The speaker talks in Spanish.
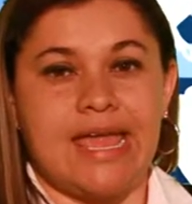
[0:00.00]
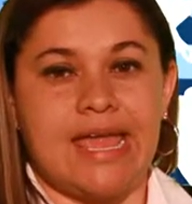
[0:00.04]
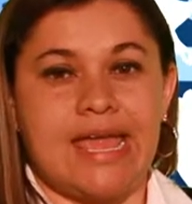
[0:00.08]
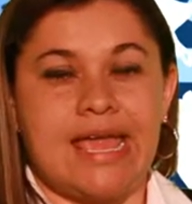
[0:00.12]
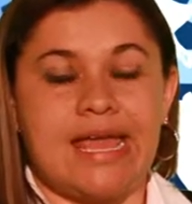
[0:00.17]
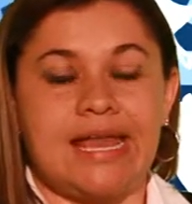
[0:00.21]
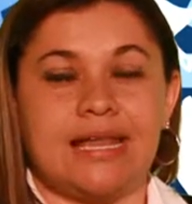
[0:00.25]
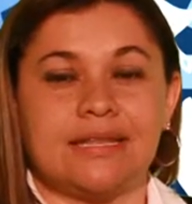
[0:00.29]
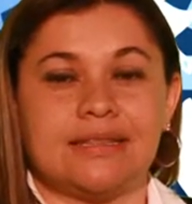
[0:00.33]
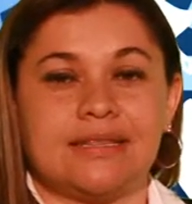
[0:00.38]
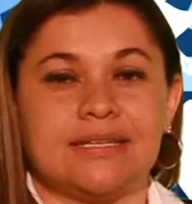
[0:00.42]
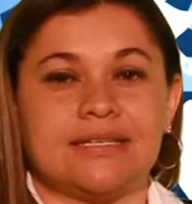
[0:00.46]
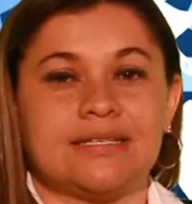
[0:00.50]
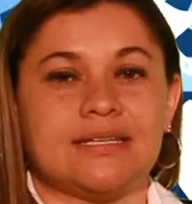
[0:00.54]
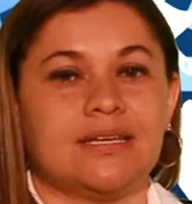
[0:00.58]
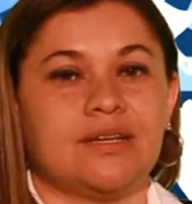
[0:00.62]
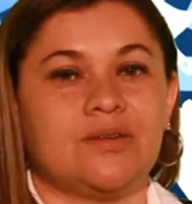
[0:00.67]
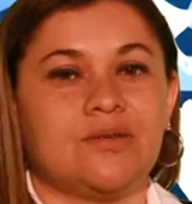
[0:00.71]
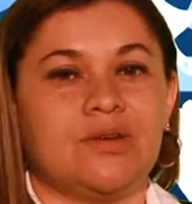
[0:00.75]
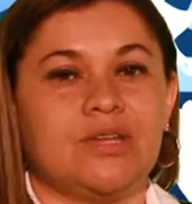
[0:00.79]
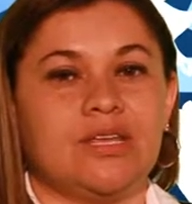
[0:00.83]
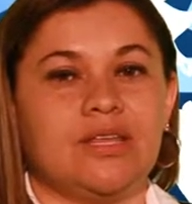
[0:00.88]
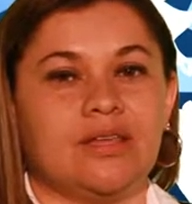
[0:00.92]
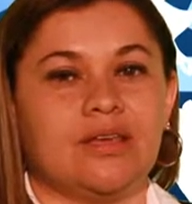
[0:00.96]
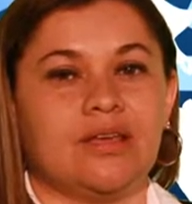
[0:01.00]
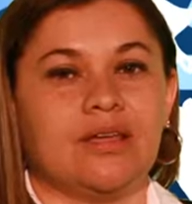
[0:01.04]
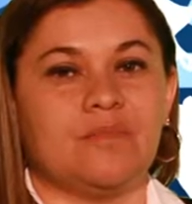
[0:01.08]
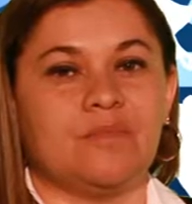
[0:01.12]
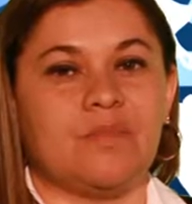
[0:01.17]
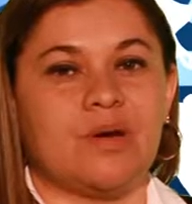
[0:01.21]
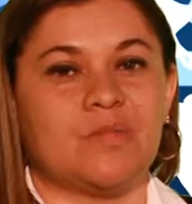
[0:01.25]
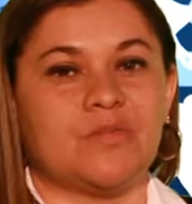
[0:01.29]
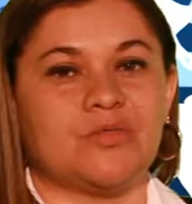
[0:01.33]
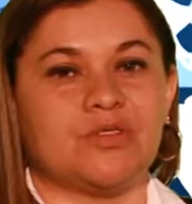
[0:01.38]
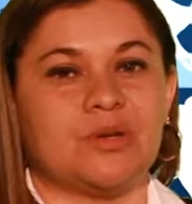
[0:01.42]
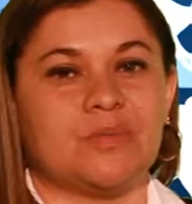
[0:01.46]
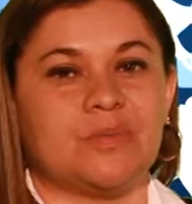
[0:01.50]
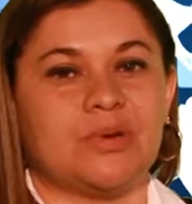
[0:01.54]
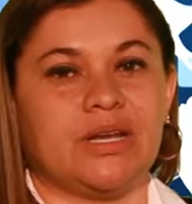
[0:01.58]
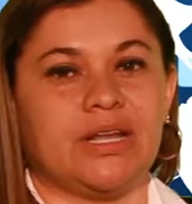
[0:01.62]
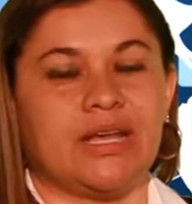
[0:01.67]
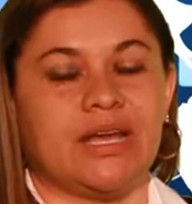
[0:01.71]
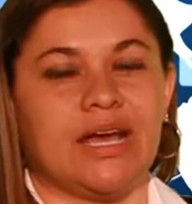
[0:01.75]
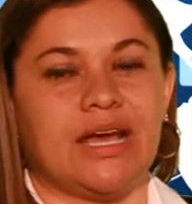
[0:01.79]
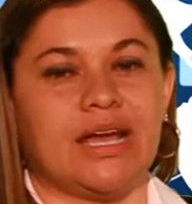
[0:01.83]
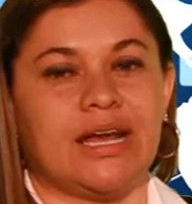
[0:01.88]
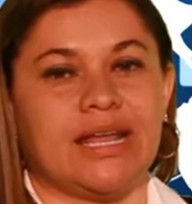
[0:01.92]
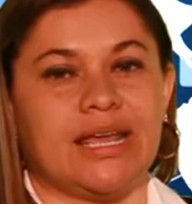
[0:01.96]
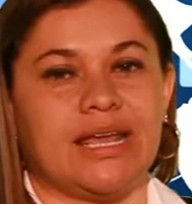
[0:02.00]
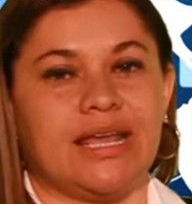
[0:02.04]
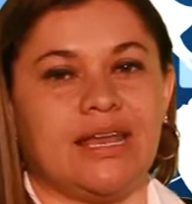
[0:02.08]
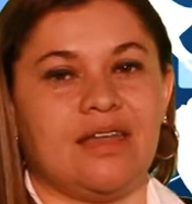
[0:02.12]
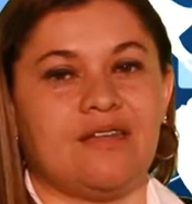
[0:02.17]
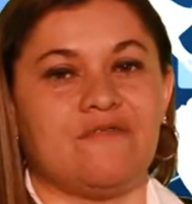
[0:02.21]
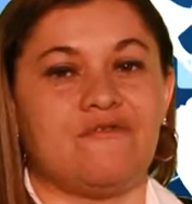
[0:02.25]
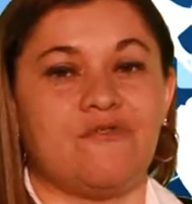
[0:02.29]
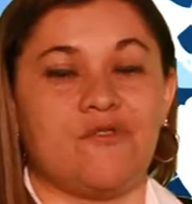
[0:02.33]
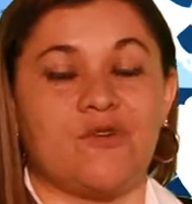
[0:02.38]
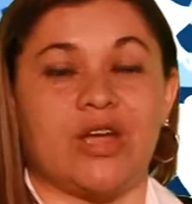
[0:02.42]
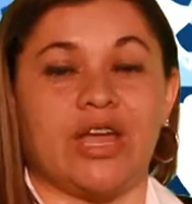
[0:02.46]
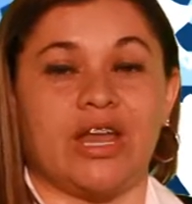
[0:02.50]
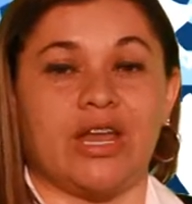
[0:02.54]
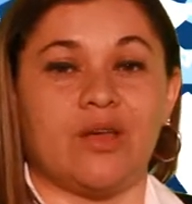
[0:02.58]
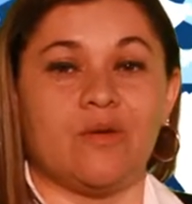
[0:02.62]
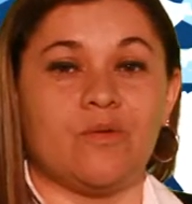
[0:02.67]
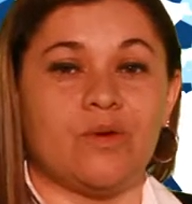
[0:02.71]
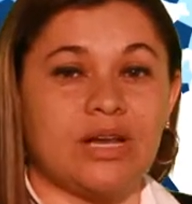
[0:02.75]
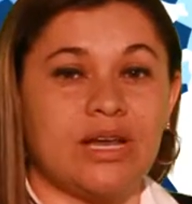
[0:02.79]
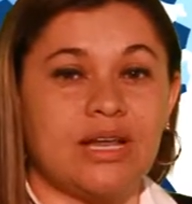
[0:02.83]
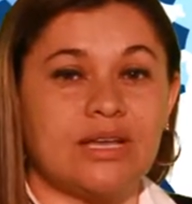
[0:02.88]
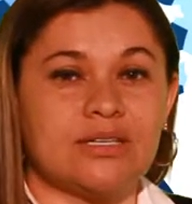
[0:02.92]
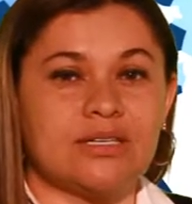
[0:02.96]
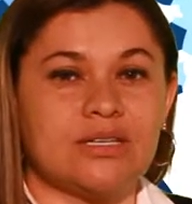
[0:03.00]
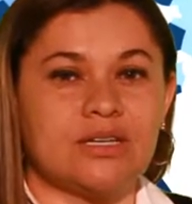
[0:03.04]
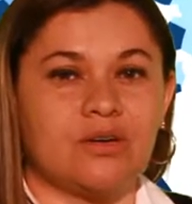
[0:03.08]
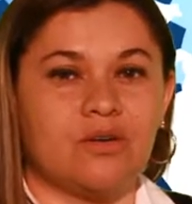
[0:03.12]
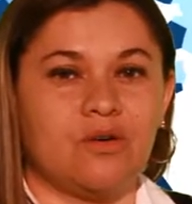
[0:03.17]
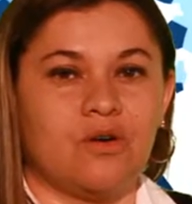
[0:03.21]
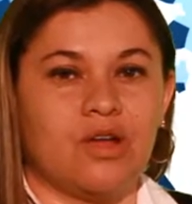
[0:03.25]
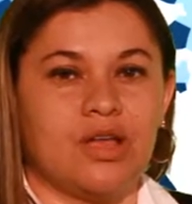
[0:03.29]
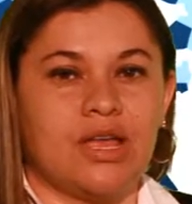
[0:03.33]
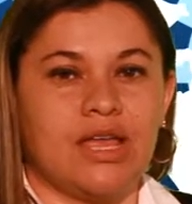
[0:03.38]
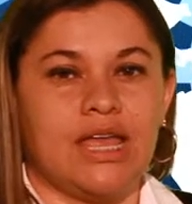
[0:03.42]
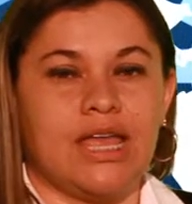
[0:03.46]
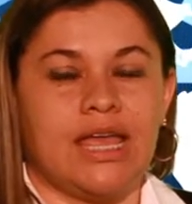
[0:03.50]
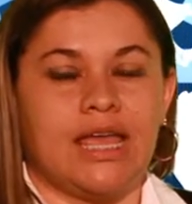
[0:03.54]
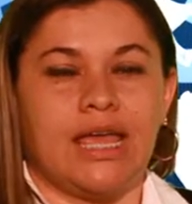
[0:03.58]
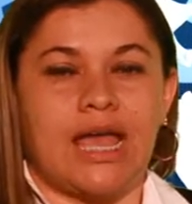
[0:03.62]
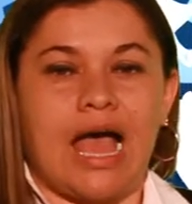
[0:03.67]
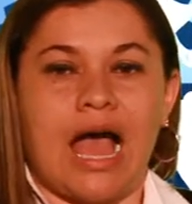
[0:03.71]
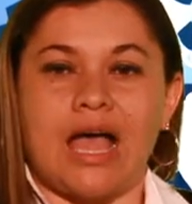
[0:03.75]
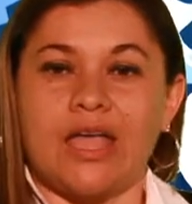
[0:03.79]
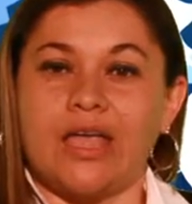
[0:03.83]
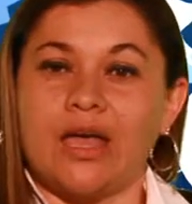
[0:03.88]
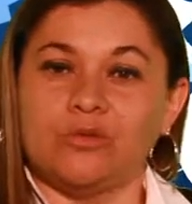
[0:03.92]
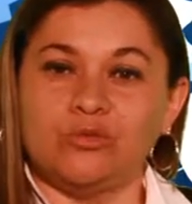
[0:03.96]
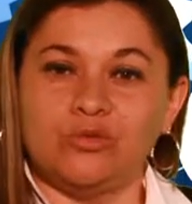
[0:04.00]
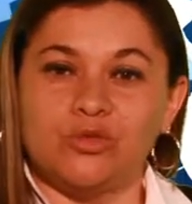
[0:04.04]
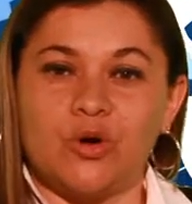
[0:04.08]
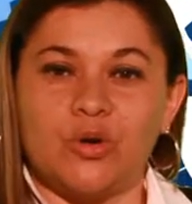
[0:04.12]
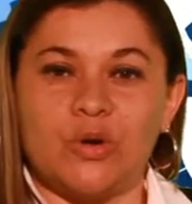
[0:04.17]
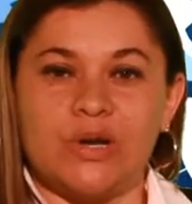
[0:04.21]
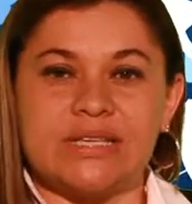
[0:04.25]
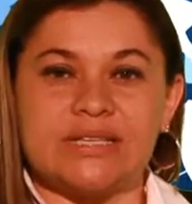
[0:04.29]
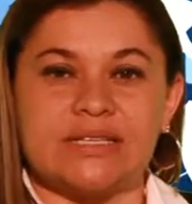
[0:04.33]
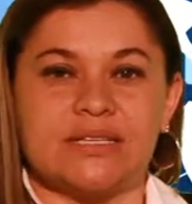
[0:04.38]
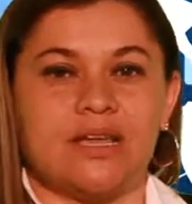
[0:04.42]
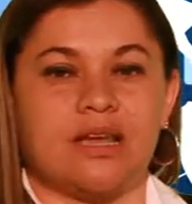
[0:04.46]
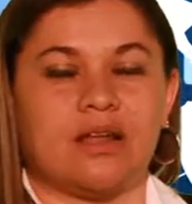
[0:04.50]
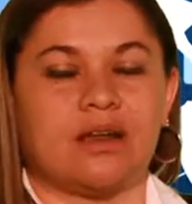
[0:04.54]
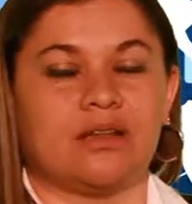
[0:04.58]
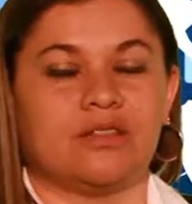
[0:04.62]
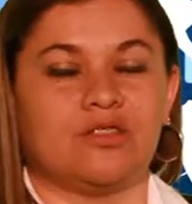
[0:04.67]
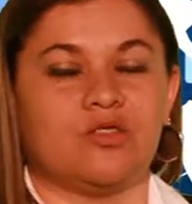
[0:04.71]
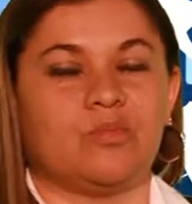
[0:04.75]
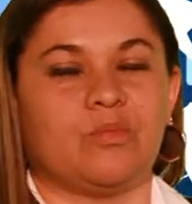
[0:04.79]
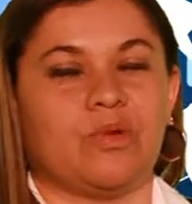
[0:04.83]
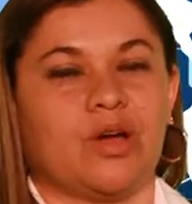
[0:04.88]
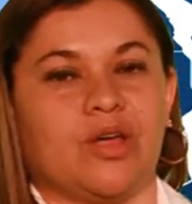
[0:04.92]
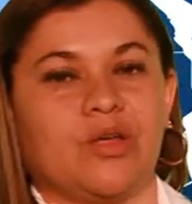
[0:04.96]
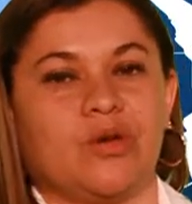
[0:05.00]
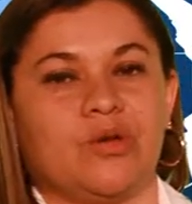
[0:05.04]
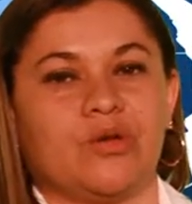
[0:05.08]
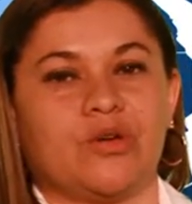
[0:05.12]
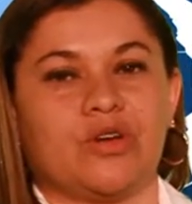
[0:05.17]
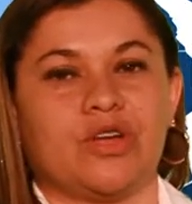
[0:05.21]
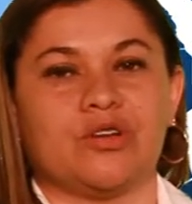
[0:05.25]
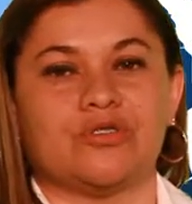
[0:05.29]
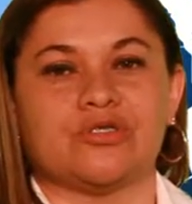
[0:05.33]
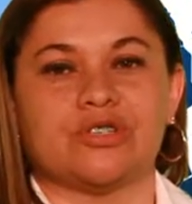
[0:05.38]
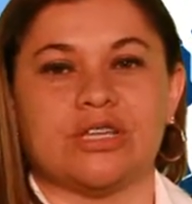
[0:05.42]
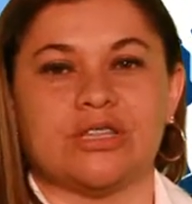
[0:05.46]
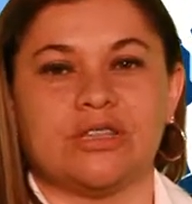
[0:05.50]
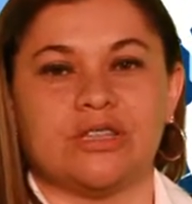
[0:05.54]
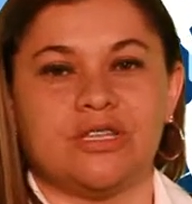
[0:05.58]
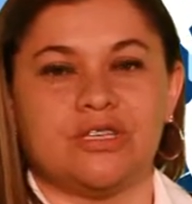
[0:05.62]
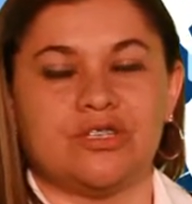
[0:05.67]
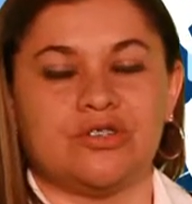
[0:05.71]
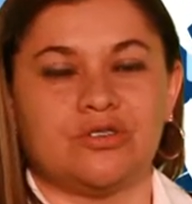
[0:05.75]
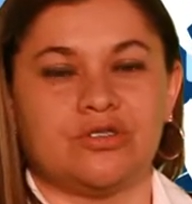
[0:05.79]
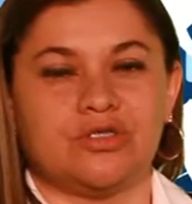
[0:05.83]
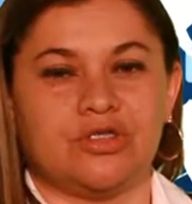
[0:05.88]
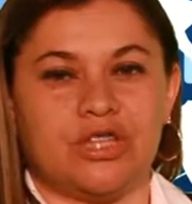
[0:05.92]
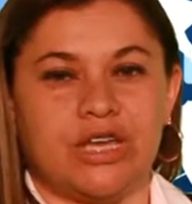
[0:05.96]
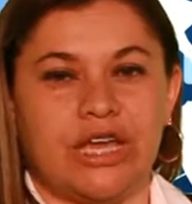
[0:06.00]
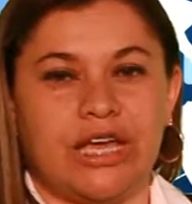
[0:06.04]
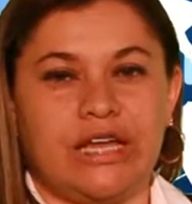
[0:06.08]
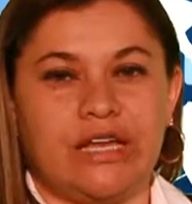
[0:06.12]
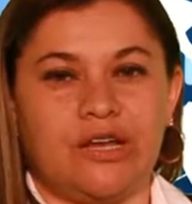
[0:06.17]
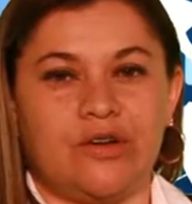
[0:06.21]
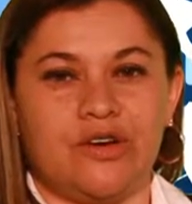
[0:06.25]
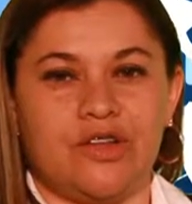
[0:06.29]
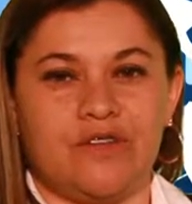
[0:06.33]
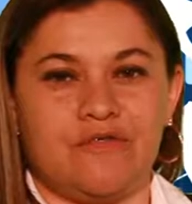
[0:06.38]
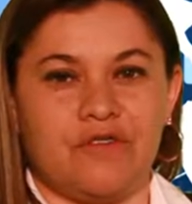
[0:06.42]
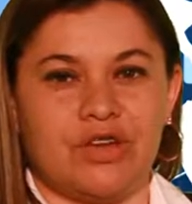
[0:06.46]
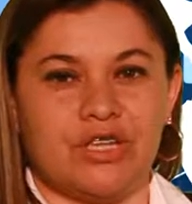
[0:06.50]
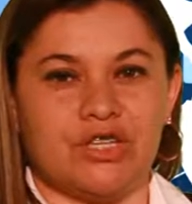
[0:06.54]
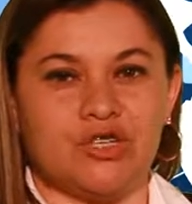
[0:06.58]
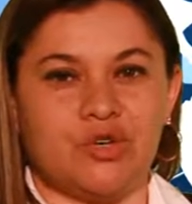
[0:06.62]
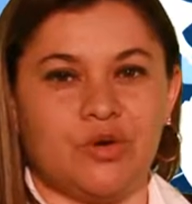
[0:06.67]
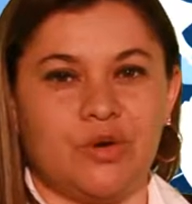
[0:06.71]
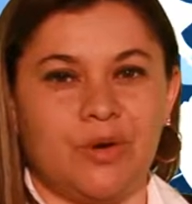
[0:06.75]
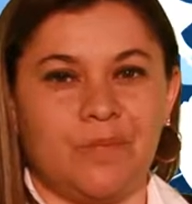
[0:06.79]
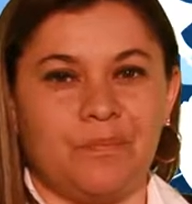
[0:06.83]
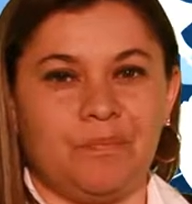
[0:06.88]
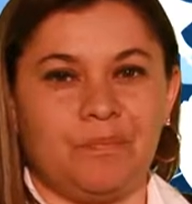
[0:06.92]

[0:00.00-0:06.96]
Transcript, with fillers: En la tercera unidad vamos a manejar el enfoque neoclásico. Hay autores que han retomado lo que nos han dicho Taylor y Fayol